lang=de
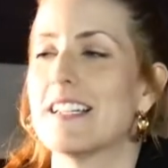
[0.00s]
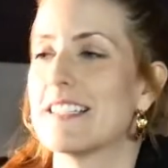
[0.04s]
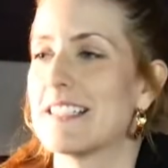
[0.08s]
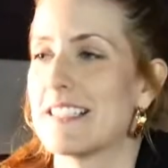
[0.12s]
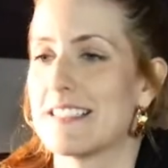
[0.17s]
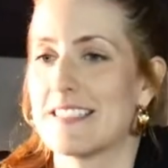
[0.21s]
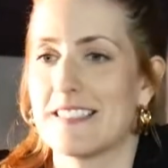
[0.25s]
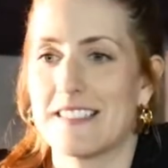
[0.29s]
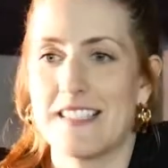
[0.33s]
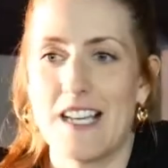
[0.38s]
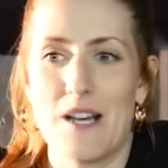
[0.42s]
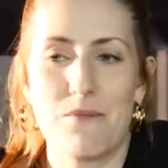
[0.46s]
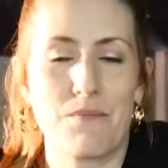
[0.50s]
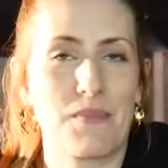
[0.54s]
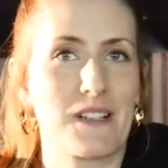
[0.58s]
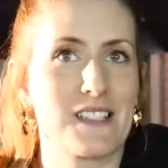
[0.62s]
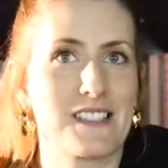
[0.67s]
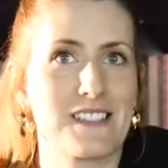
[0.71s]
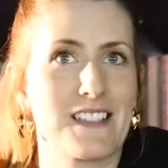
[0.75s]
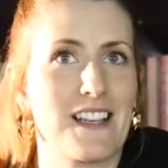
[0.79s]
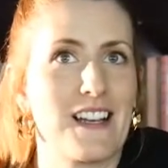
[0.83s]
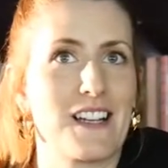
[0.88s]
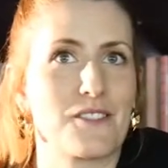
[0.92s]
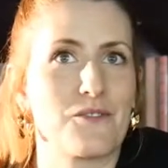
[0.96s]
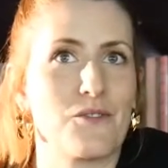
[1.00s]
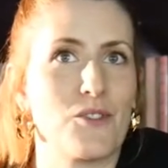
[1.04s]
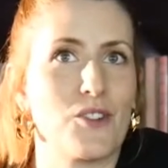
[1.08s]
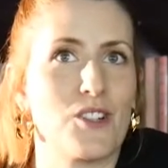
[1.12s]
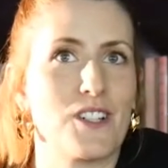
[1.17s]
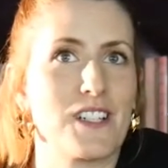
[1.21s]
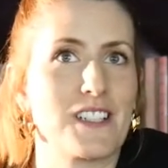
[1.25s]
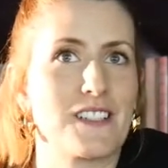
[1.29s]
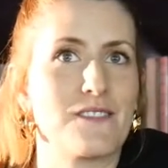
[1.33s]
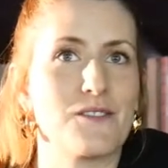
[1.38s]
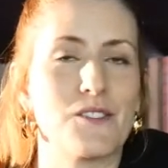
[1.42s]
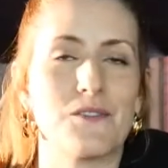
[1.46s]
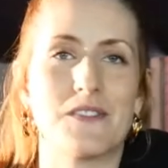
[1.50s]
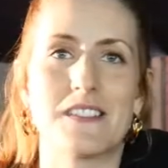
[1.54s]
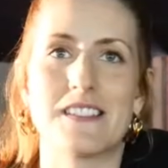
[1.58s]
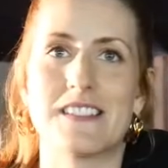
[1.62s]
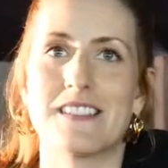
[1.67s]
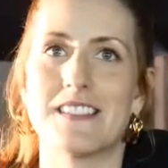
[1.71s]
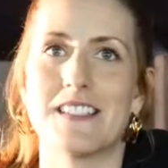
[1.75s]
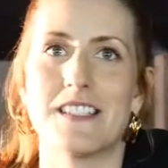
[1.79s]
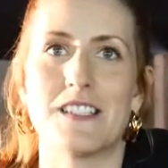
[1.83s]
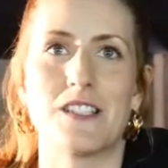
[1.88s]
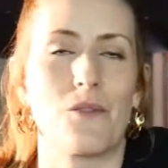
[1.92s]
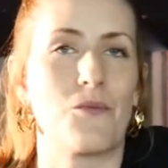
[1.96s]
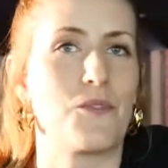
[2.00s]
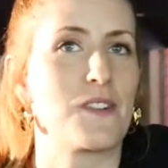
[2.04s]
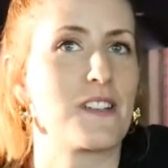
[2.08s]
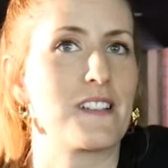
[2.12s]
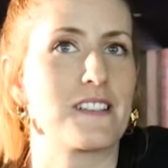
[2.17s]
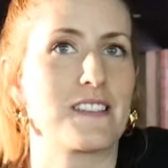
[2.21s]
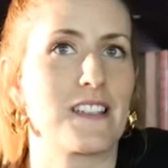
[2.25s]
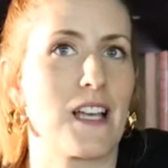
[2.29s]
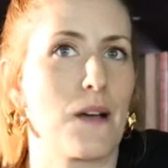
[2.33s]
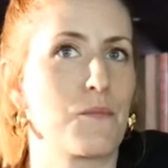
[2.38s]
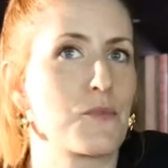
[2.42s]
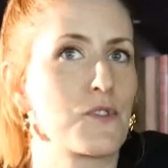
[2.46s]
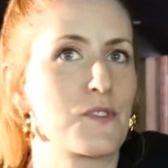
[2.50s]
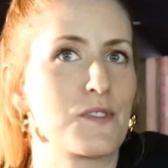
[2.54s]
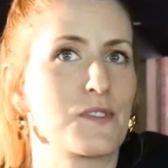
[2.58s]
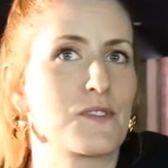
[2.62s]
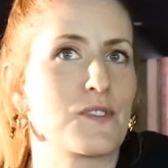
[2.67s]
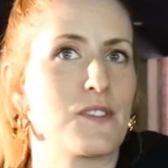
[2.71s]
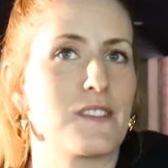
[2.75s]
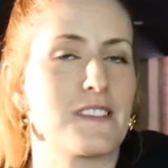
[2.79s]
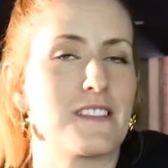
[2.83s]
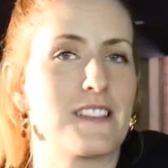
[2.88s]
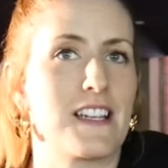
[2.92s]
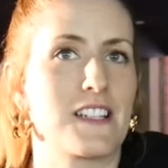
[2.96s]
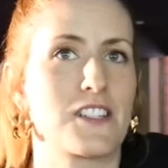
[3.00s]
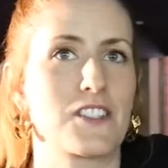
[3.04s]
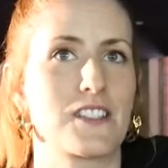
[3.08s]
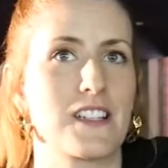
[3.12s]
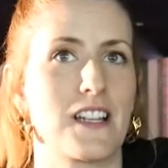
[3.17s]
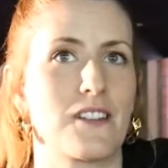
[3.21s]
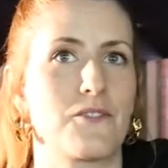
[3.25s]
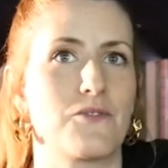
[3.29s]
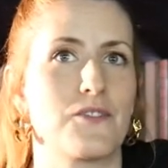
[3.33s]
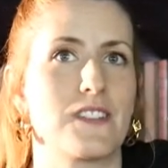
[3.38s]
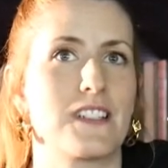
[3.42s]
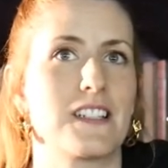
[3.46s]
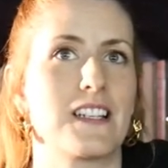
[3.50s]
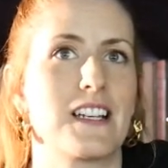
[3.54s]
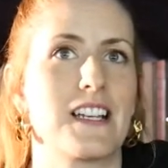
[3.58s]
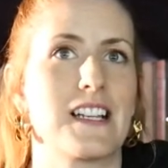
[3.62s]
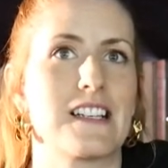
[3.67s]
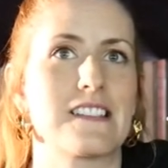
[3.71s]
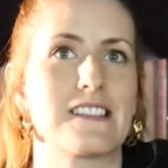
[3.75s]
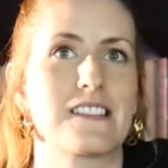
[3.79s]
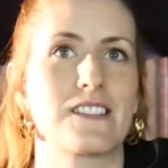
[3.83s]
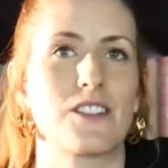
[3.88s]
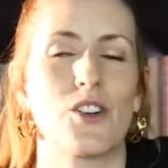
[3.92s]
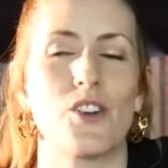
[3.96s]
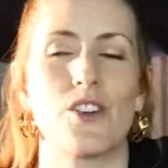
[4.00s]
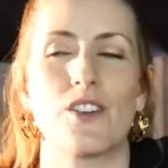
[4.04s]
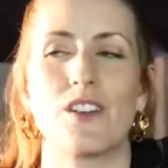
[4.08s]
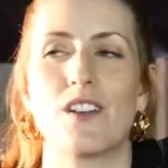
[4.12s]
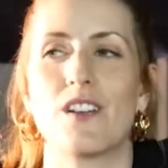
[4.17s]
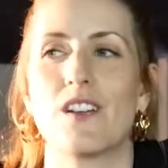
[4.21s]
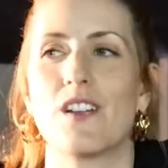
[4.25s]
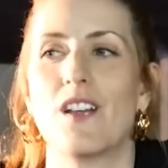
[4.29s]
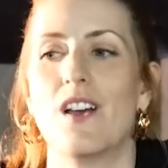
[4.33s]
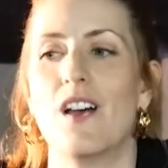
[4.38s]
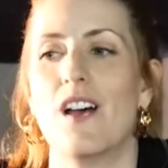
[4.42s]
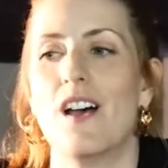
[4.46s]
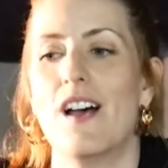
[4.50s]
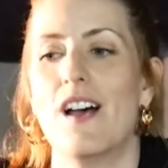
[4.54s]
Das ist abgesagt worden. Wir wissen nicht, ob wir das Abschlusskonzert stattfinden lassen können.